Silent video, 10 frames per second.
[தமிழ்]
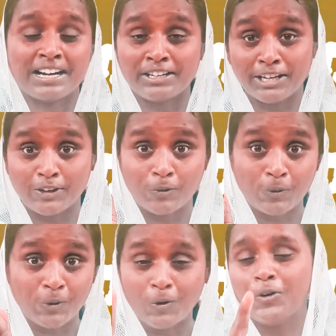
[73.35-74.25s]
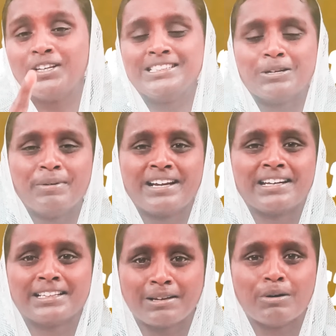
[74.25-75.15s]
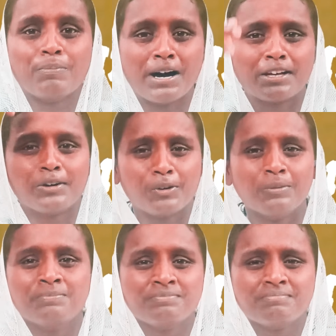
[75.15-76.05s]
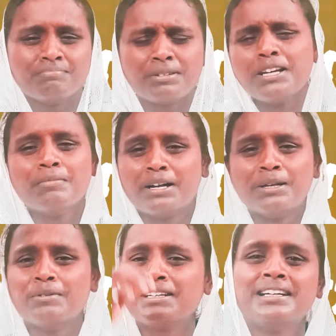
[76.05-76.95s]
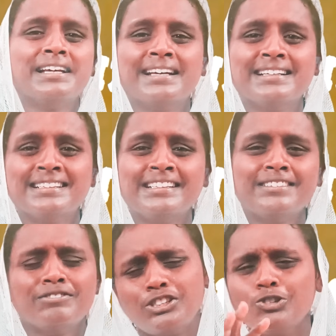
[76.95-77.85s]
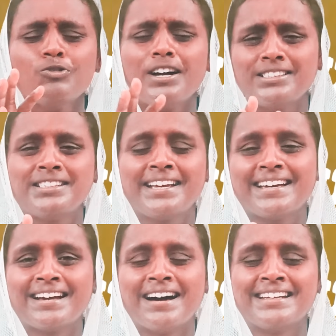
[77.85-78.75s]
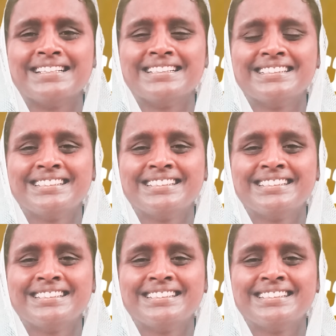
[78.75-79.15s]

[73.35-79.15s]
கண்ணீரோடு ஜெபிக்கிறத நம்ம பார்க்குறோம் பிரியமானவர்களே விசுவாசிக்கிறாரு